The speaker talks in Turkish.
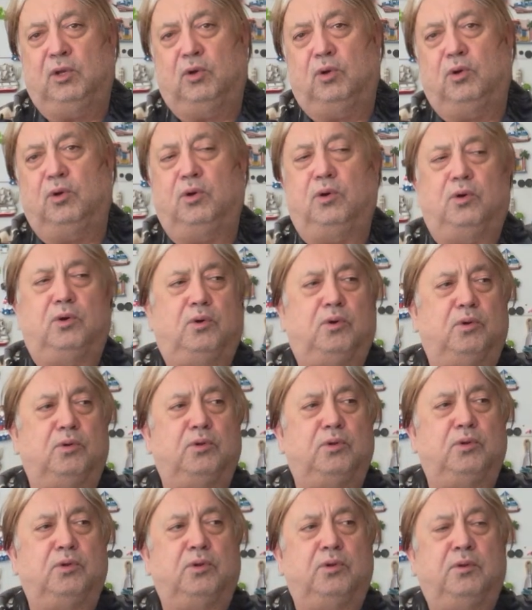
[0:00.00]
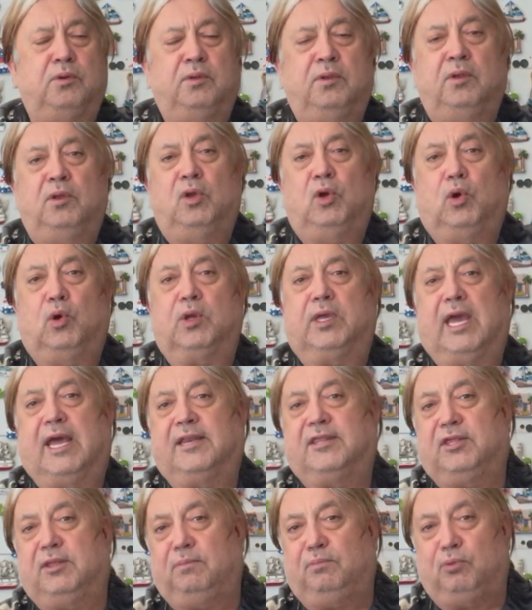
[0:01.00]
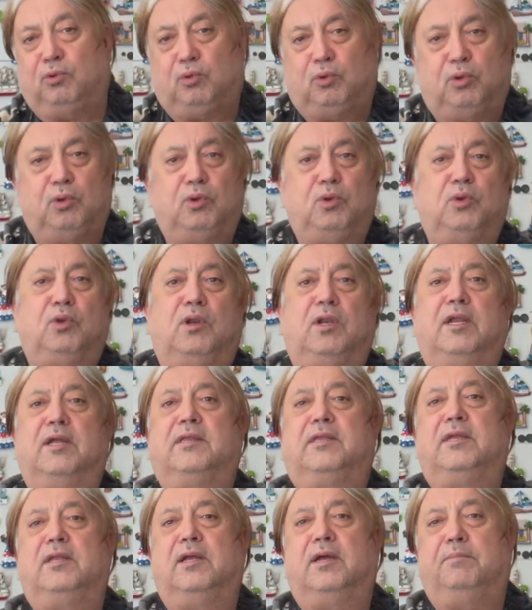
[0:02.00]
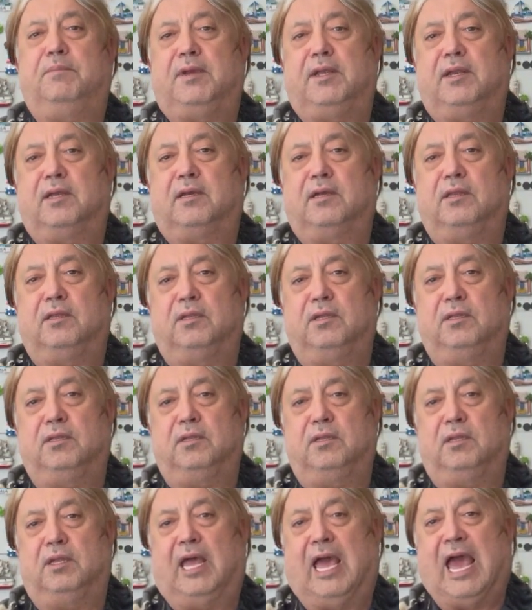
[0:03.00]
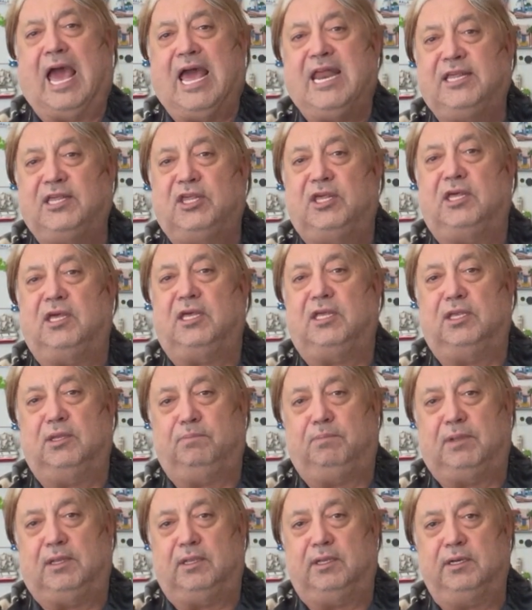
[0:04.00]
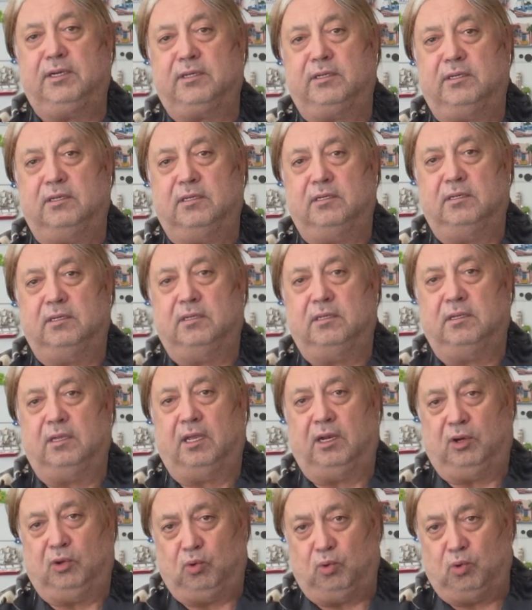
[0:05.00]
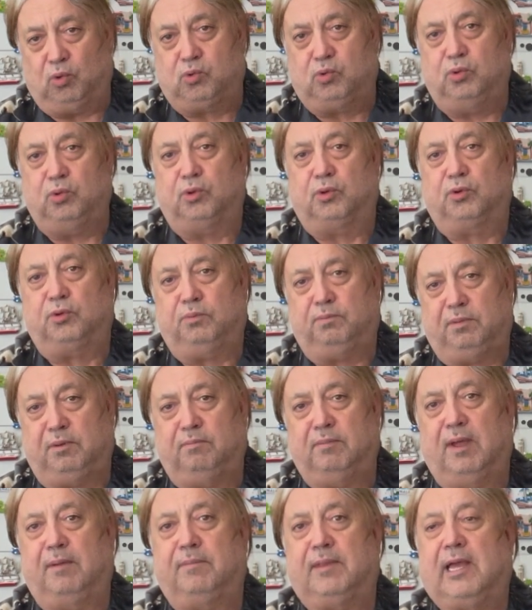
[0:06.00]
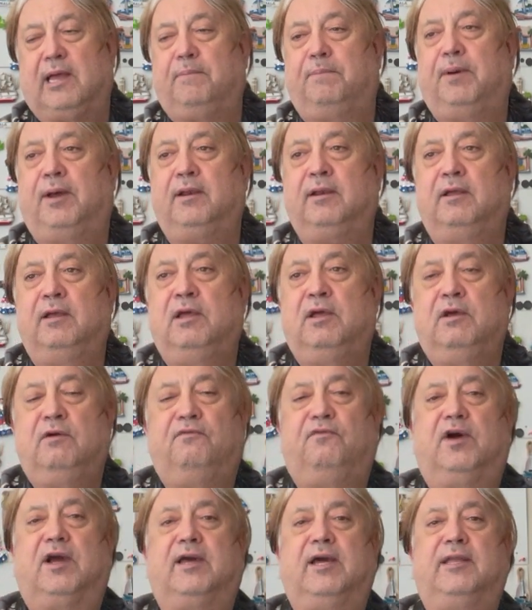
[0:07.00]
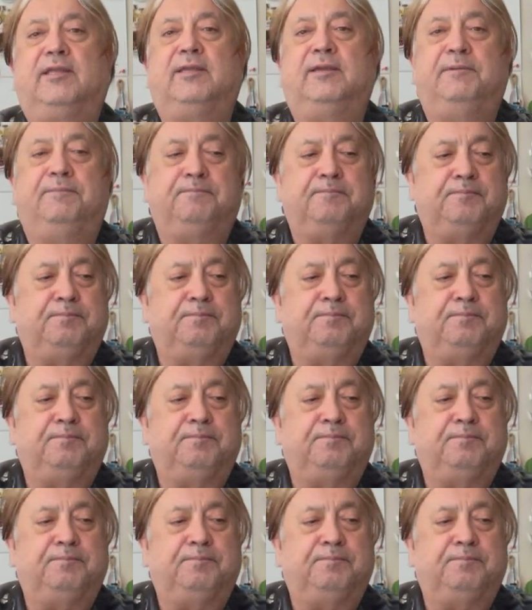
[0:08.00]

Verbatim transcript: O onun o gerçi bütün Latin Amerika'nın her şeyini bilir. Yani okur, bilmem ne yapar. Fakat